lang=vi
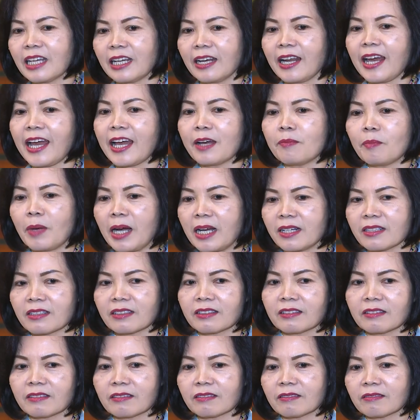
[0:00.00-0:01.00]
lệ mà
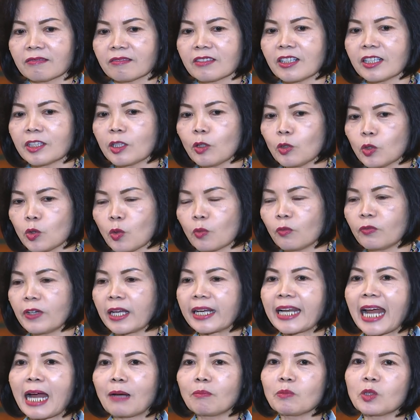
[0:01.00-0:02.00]
người tiêu dùng
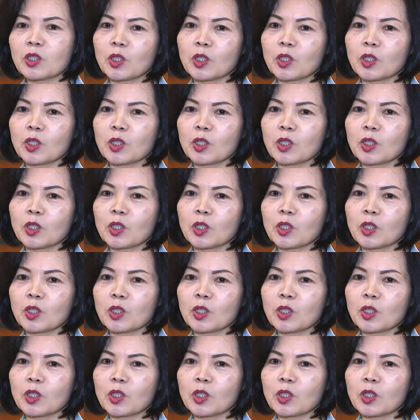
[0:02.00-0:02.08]
Việt Nam